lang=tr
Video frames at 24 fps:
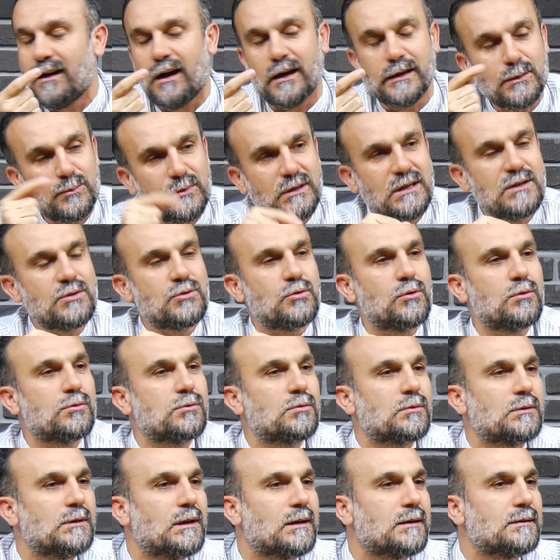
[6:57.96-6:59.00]
Hanımına
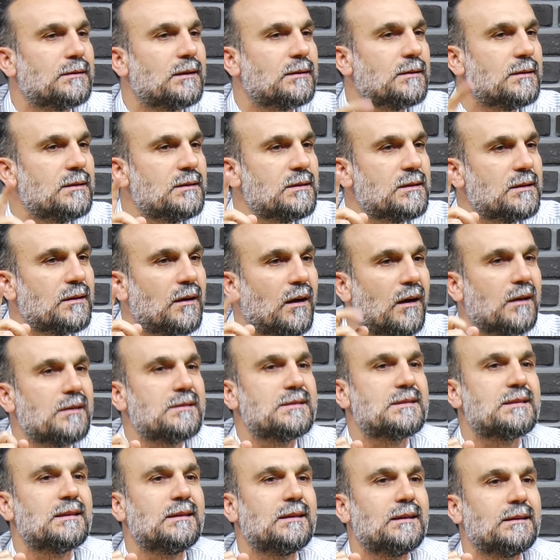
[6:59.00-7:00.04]
sorduklarında dedi ki
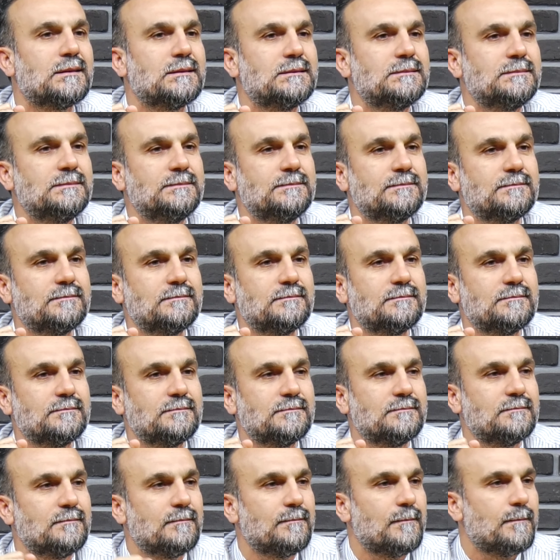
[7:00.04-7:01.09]
Hanzala'nın
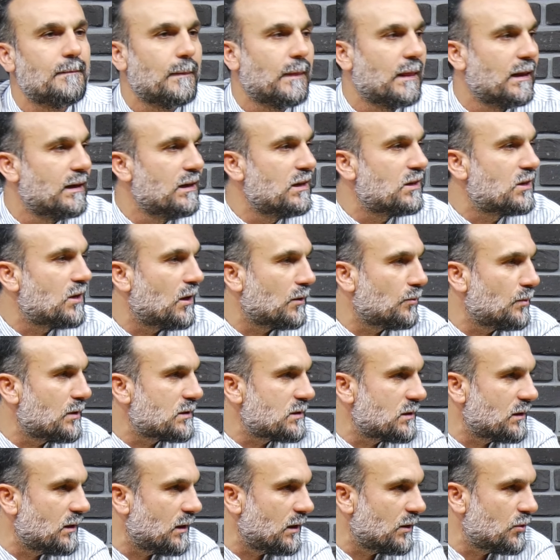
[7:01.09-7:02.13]

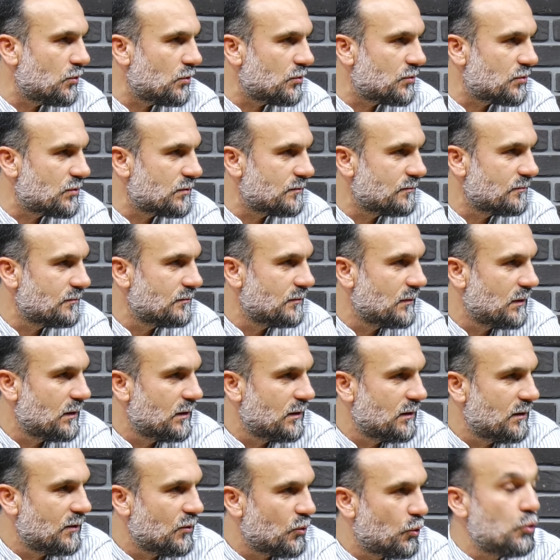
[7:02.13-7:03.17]
yıkanması gerekiyordu.
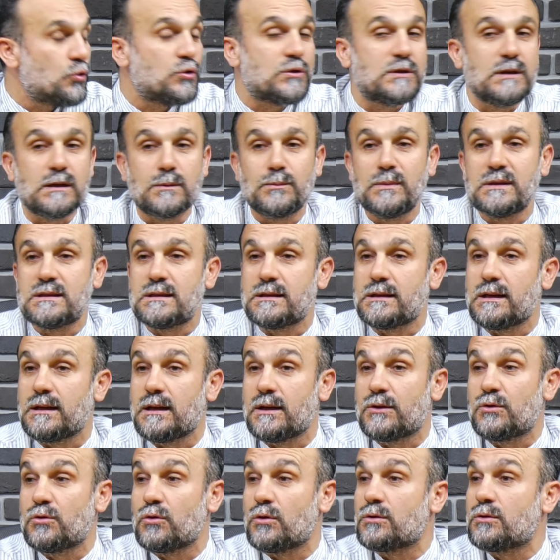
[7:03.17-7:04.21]
Gusletmesi
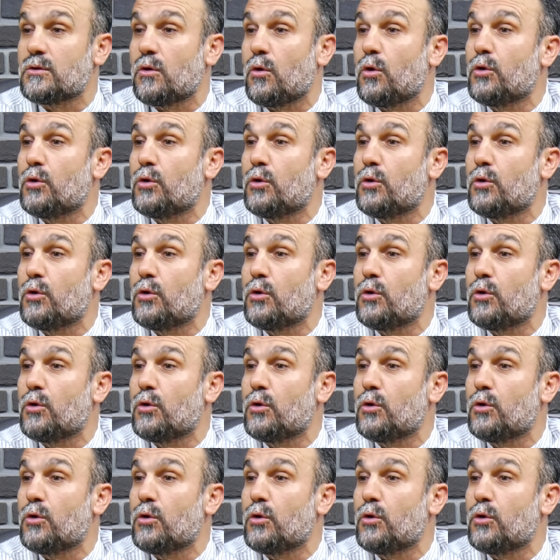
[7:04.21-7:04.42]
gerekiyordu.